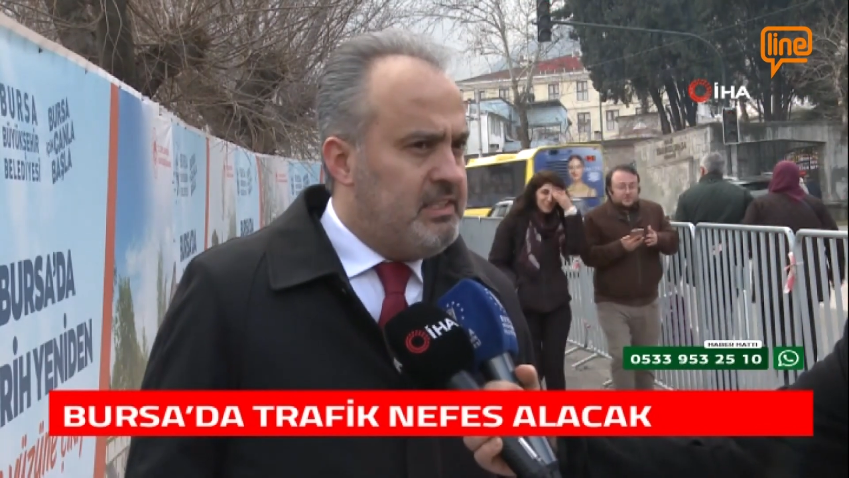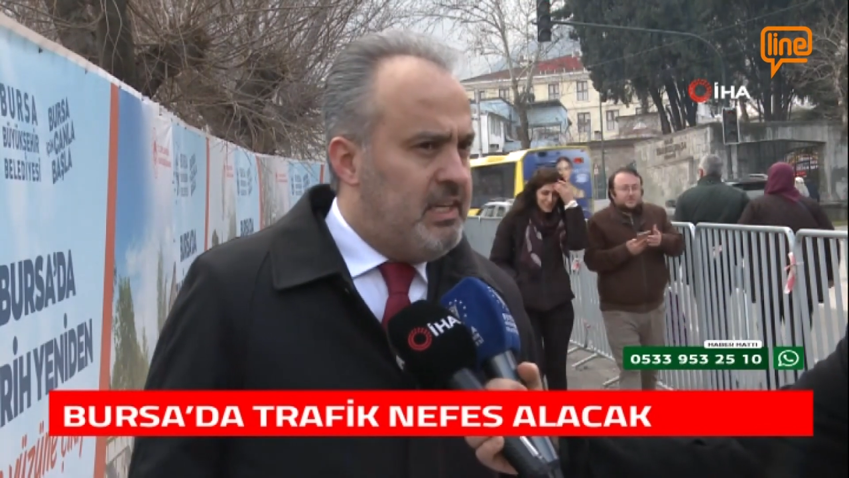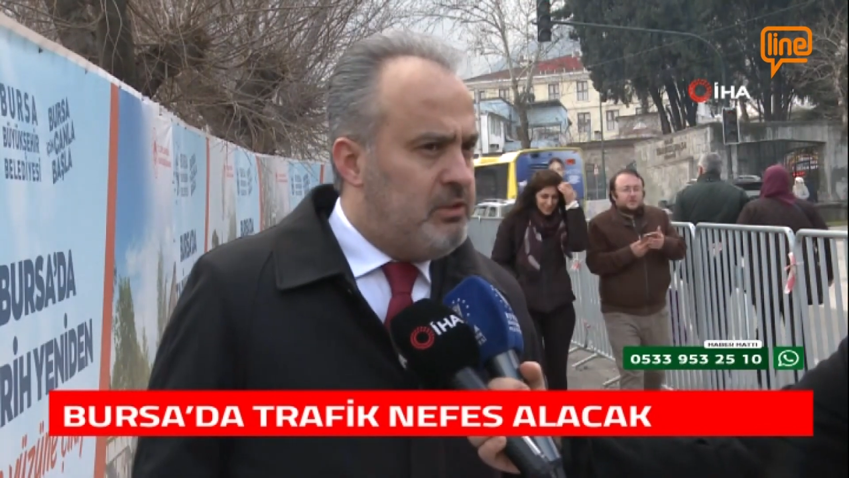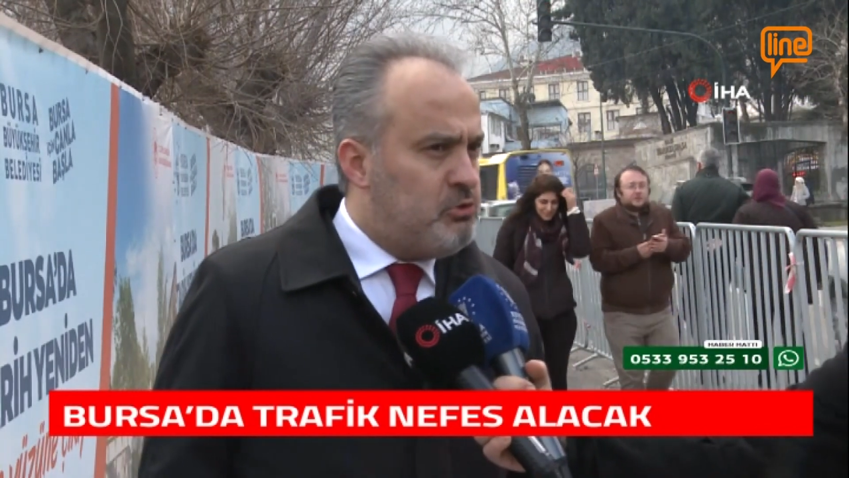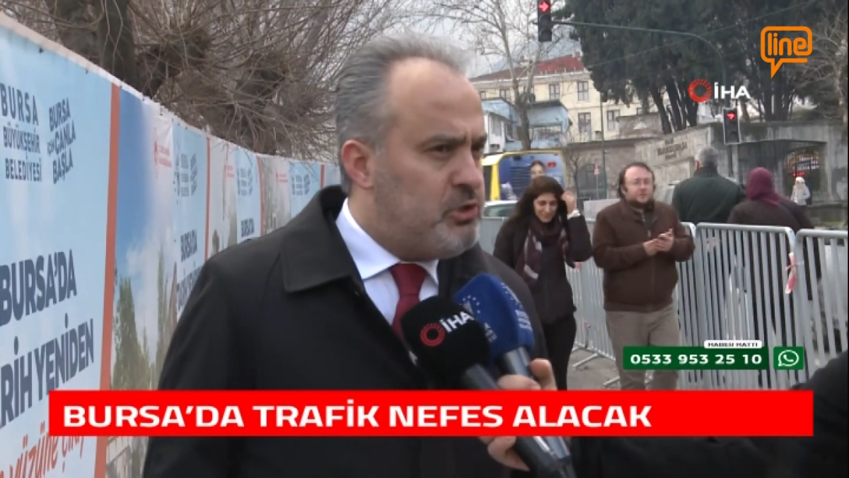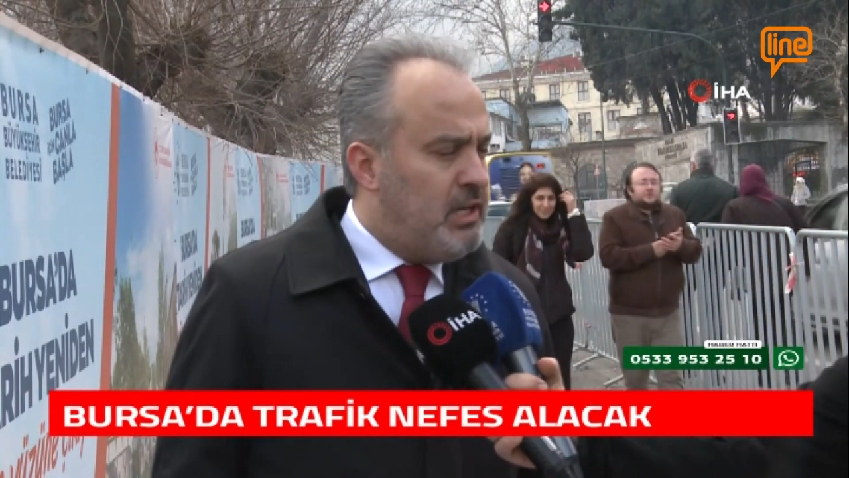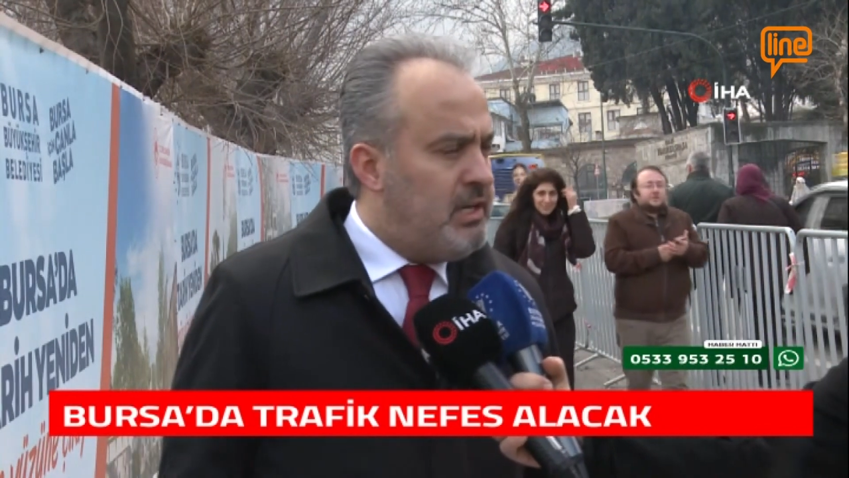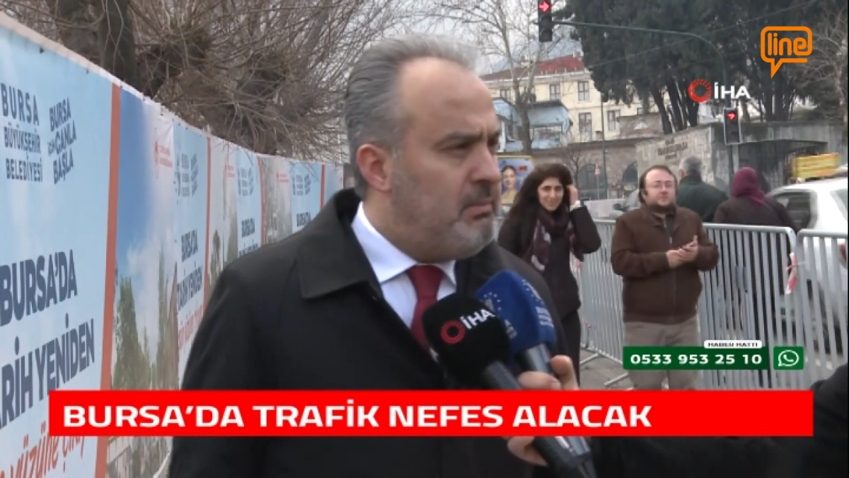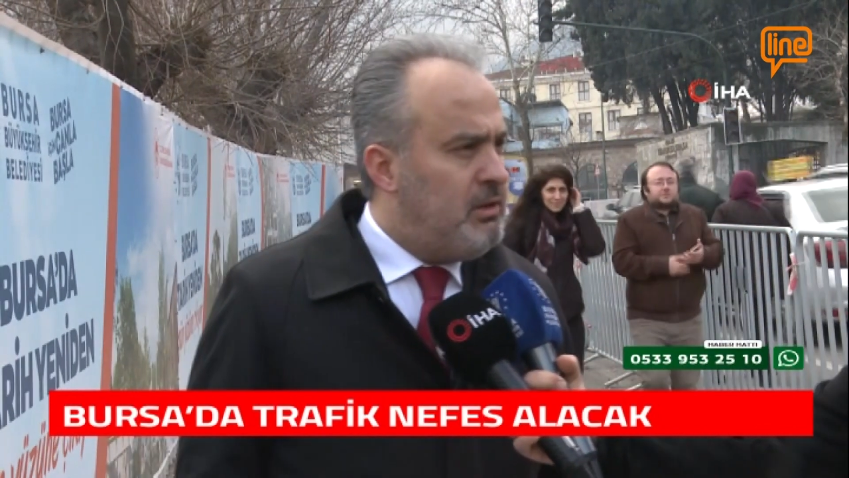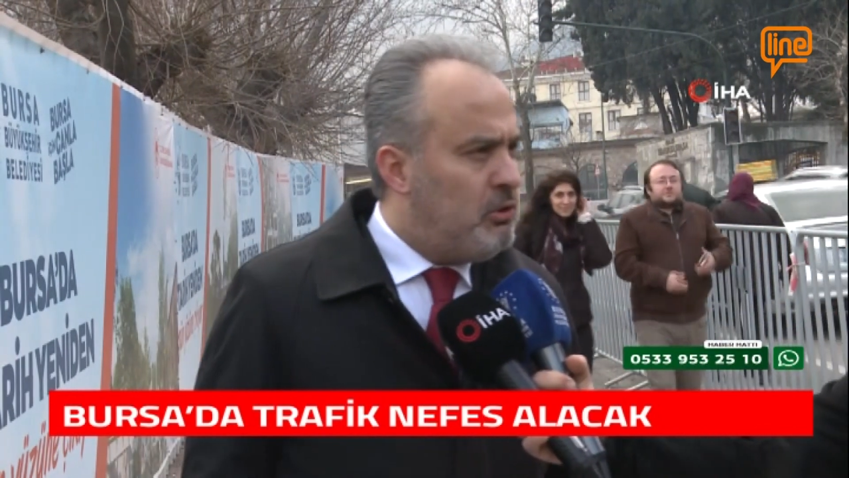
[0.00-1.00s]

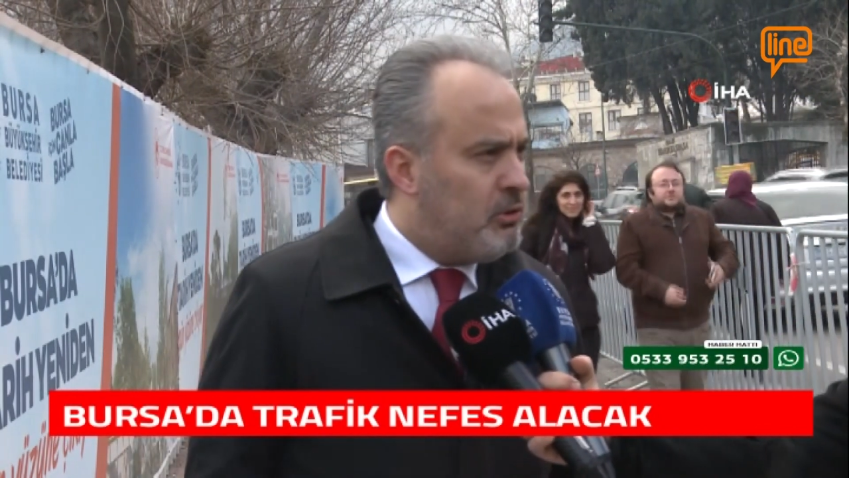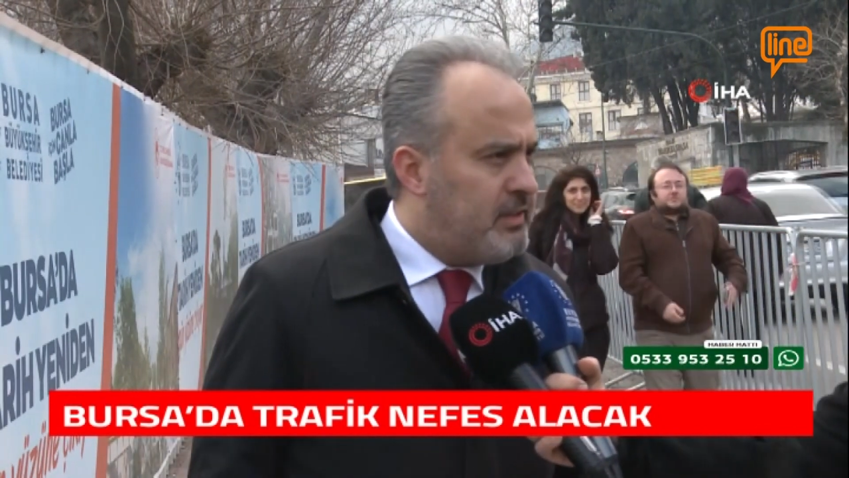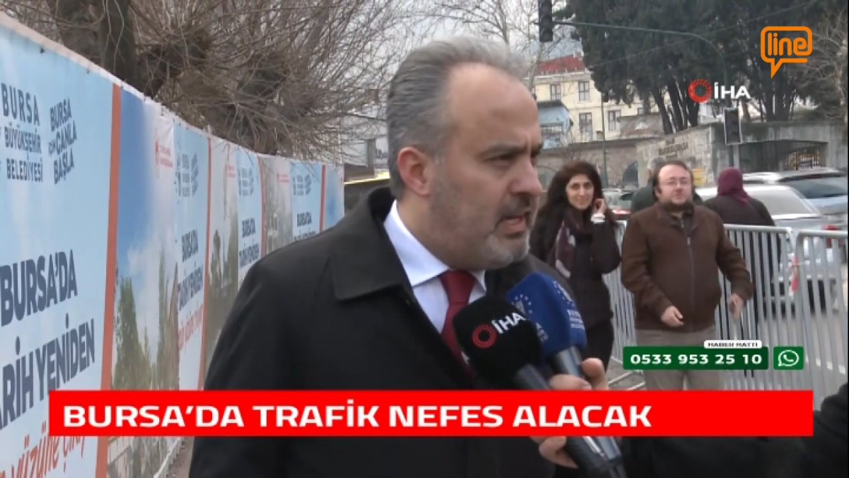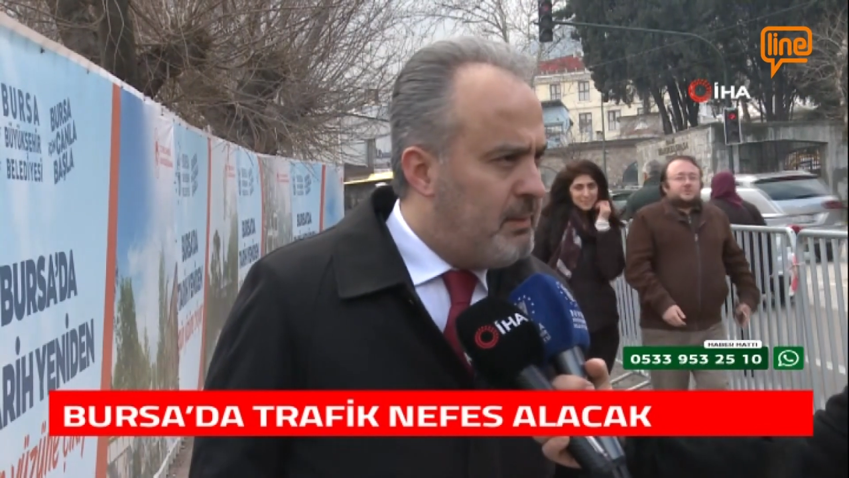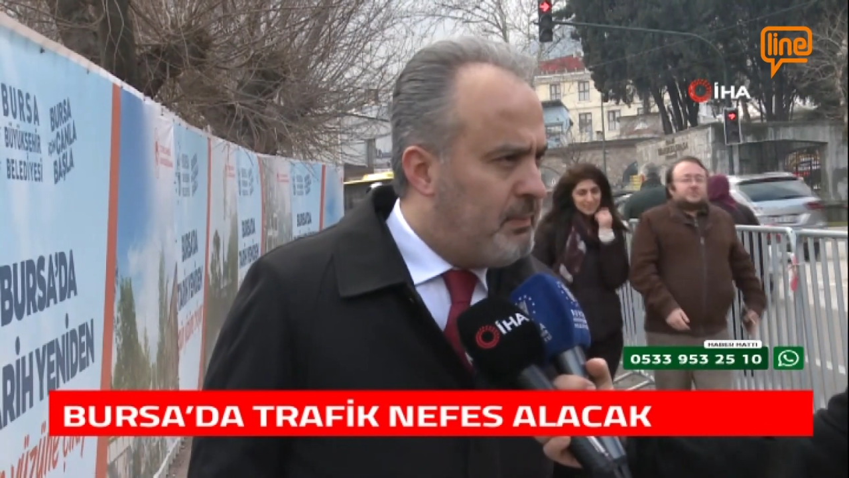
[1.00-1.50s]
750 milyon TL